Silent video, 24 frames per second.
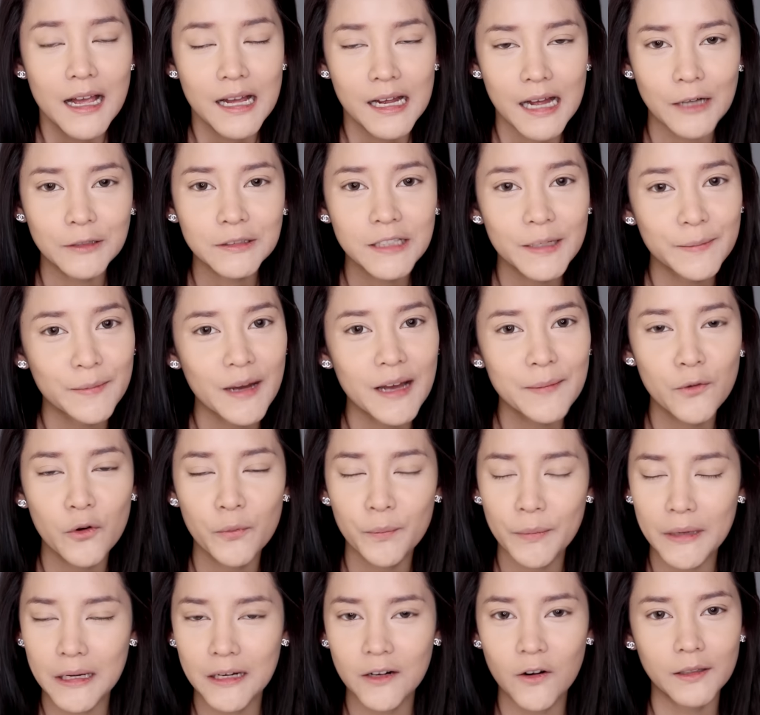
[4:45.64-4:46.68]
เขาสามารถปก
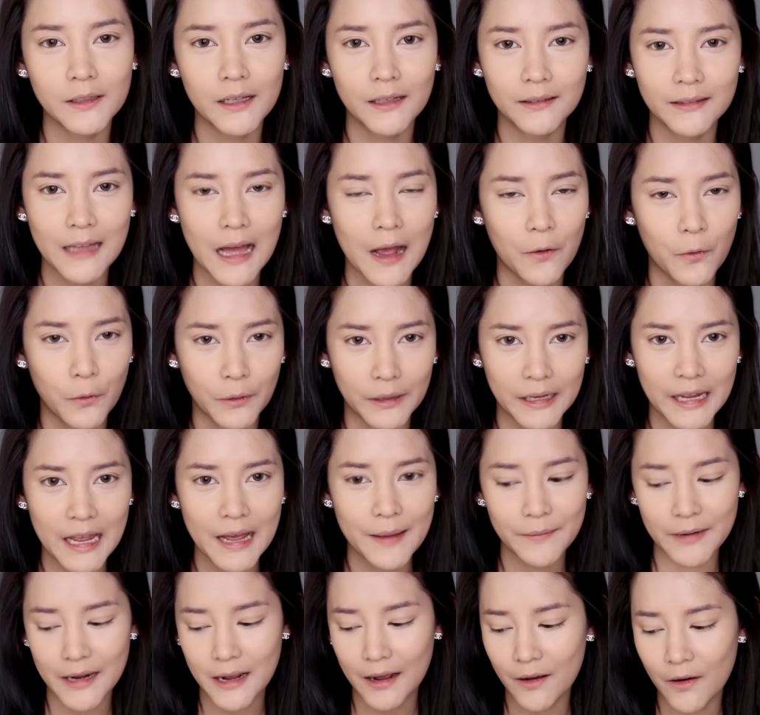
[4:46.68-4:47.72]
ปิดรอยต่าง ๆ ของแก้
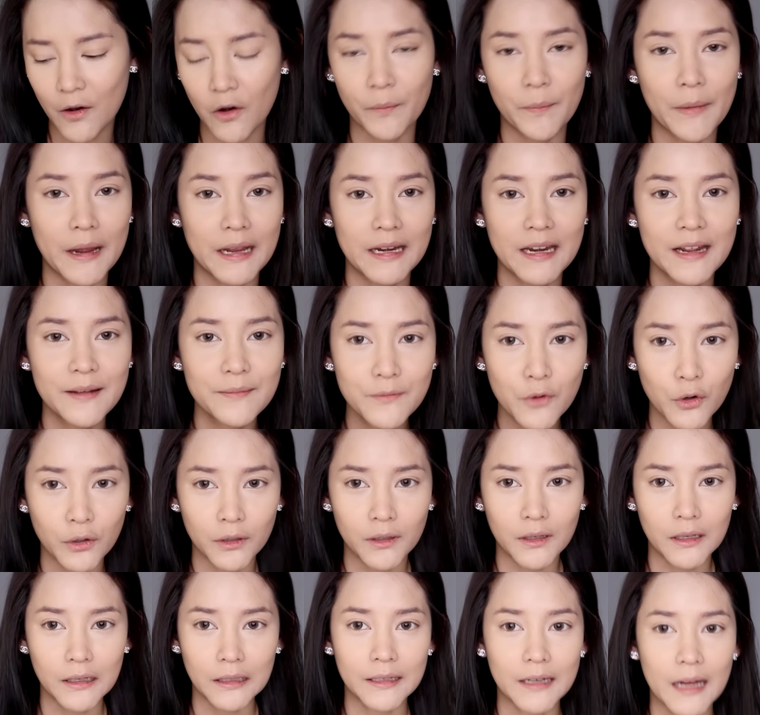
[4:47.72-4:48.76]
มเนี่ยออกไปได้หมด
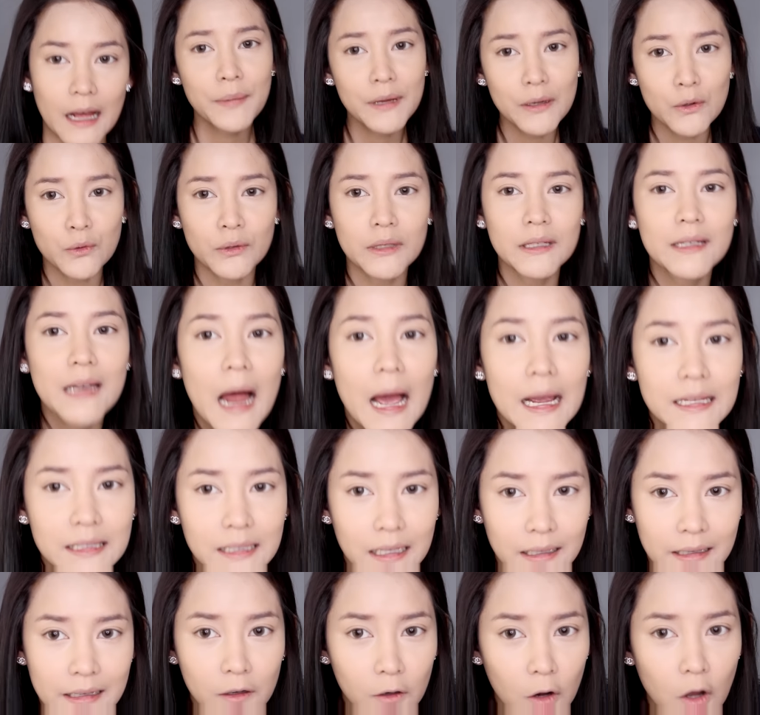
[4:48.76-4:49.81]
เลยนะผิวที่ได้จา
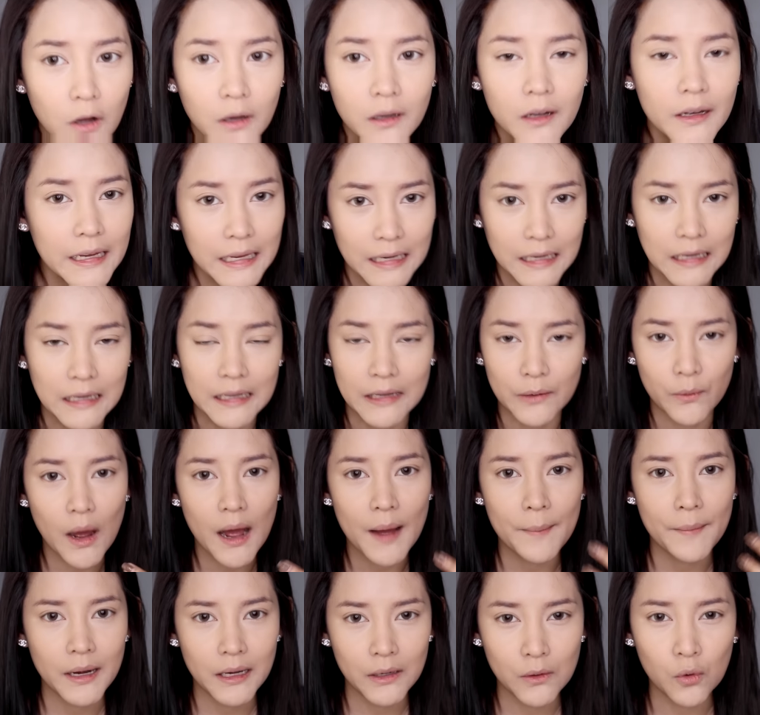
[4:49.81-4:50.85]
กในกล้องก็เห็นเลยว่า
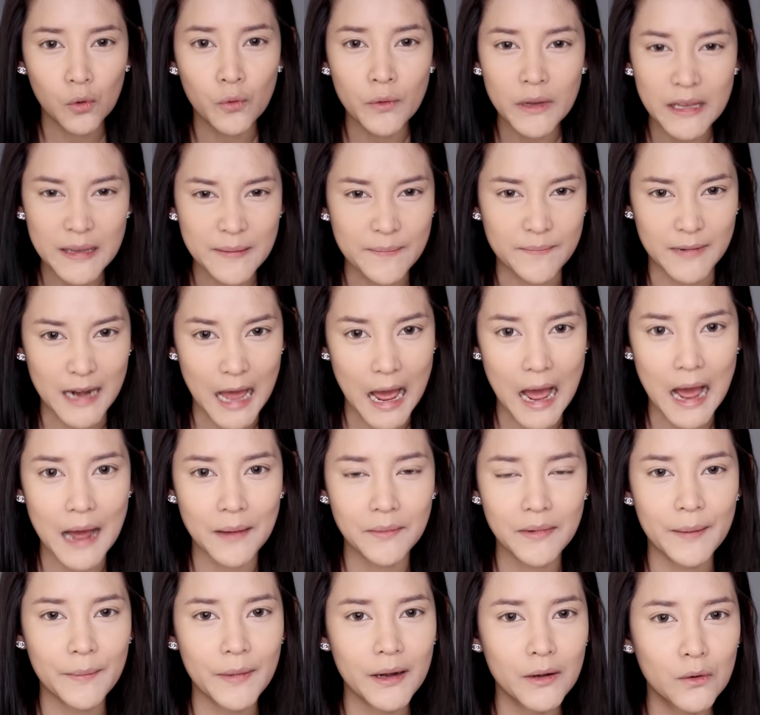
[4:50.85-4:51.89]
มันดูอิ่ม
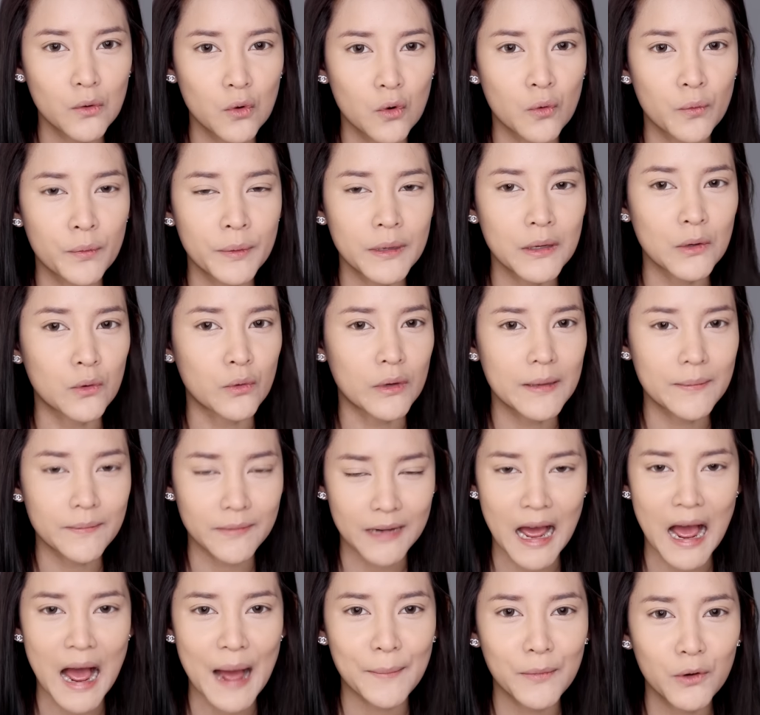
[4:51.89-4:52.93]
น้ำอ่ะมันดูผิวอิ่ม
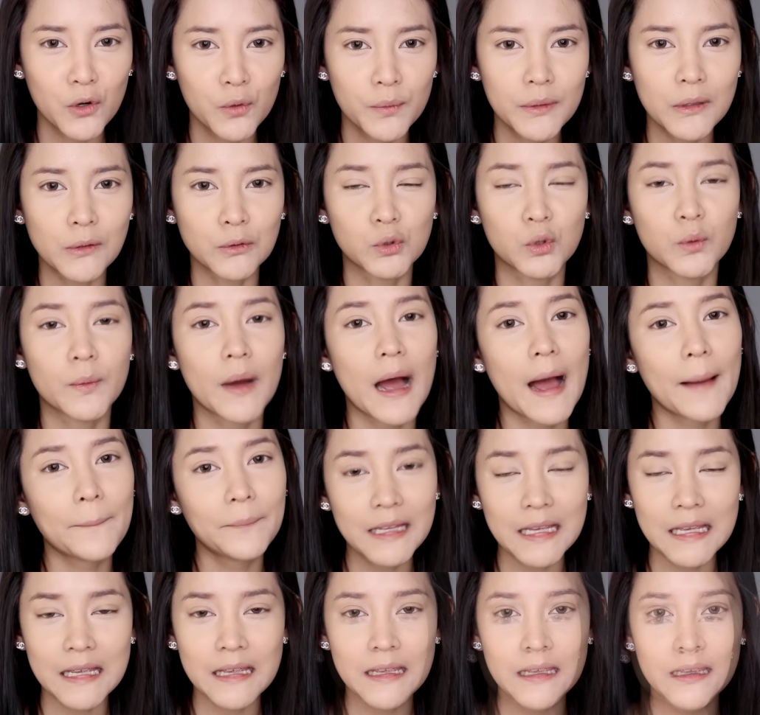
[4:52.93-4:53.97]
น้ำมันดูผิวสุขภาพ
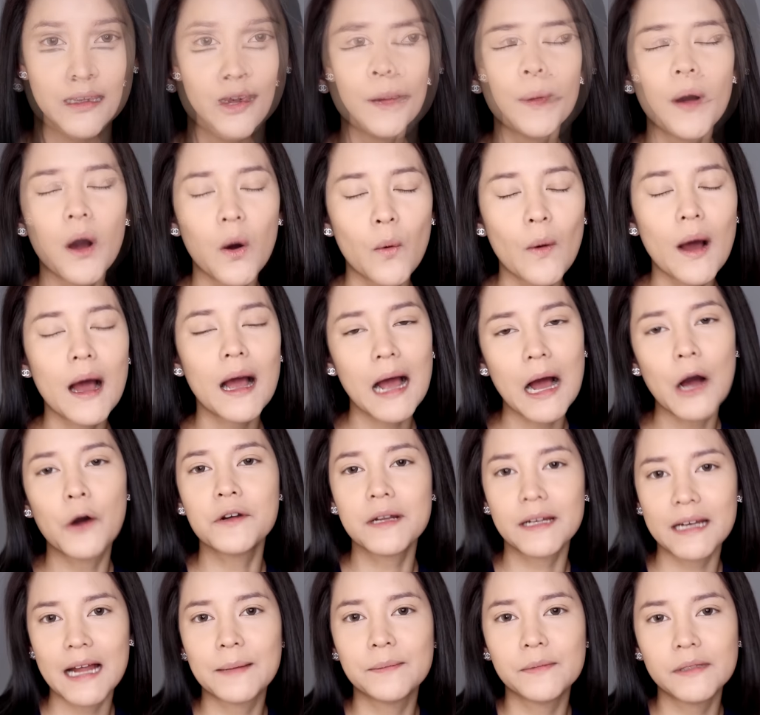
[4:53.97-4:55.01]
ดีด้วยเพราะว่าเขา
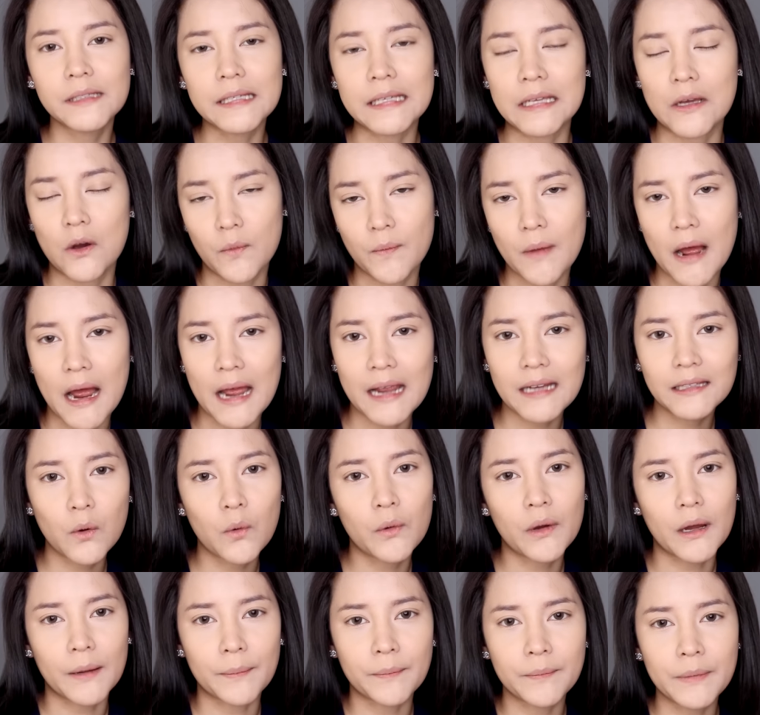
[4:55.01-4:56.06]
เนี่ยทำสีออกมาให้ตร
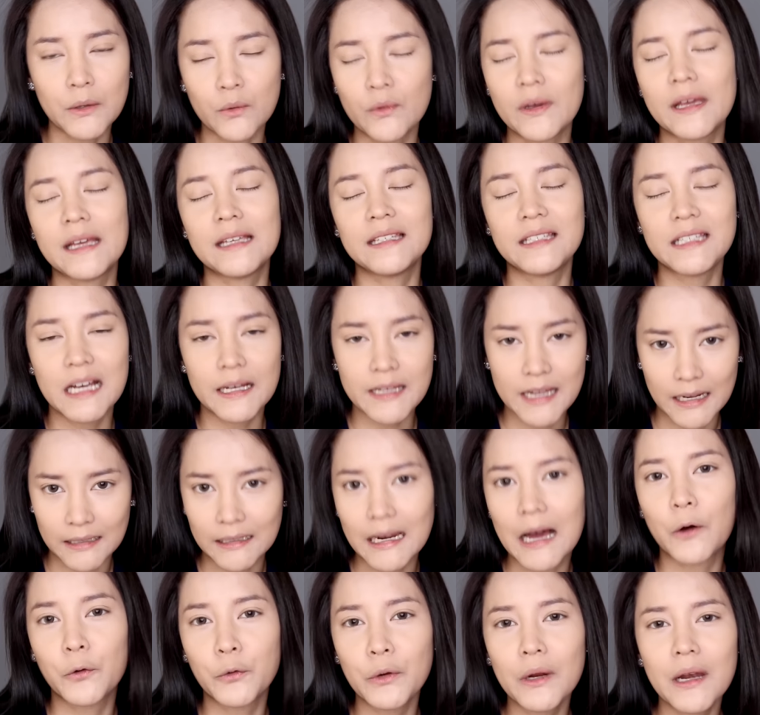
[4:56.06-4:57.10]
งกับผิวเอเชียอย่าง
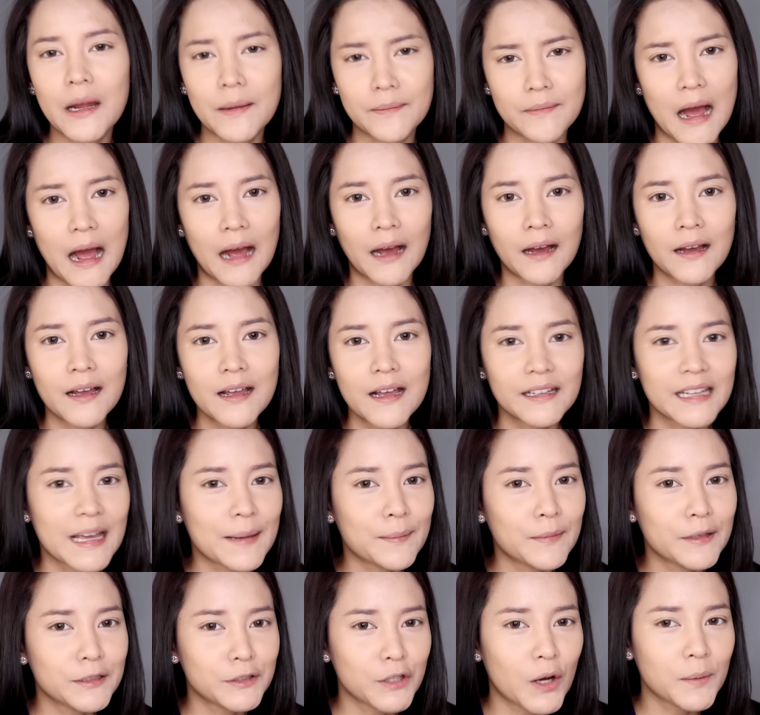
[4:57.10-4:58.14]
เราด้วยแหละมั้งแก้
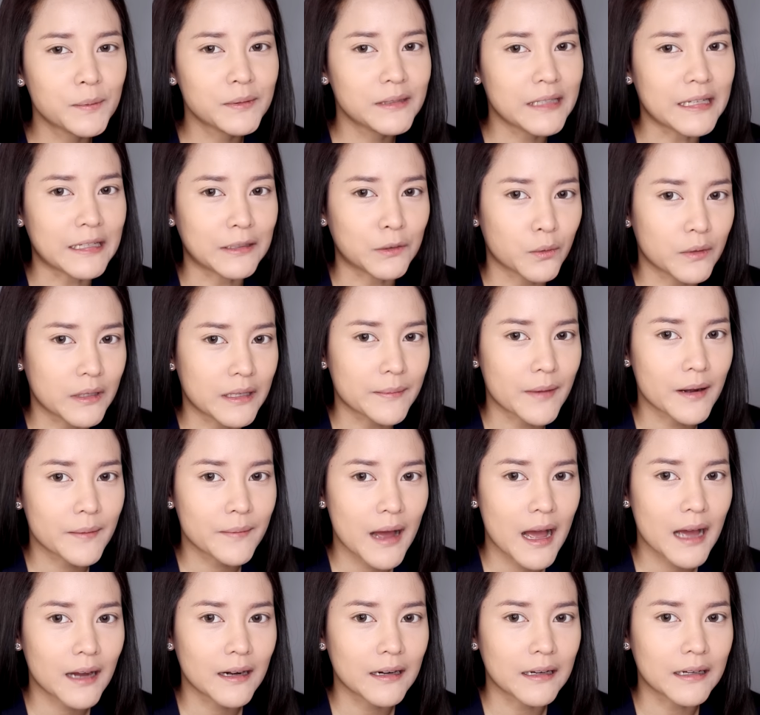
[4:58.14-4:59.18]
มเลยชอบสีตรงนี้
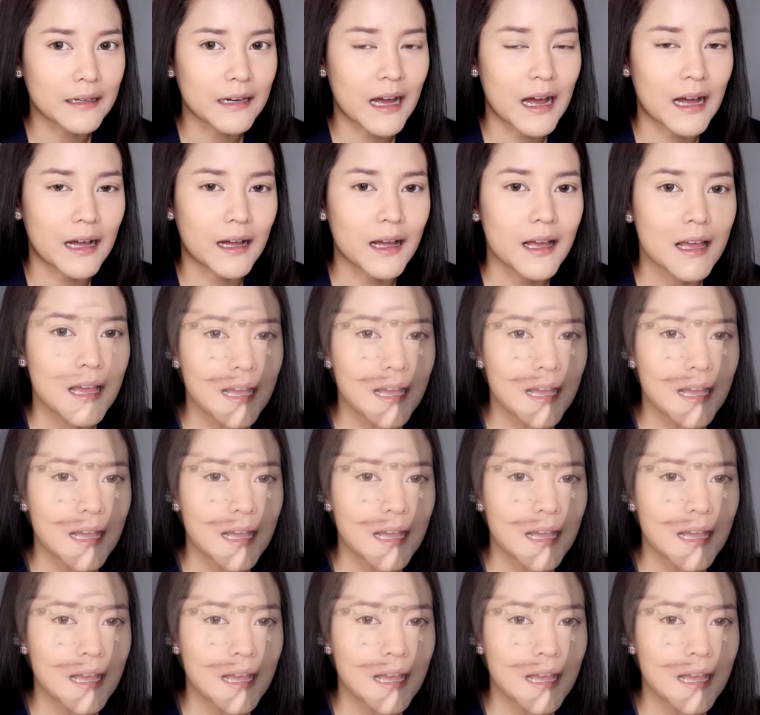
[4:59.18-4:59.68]
มากๆเลยนะคะ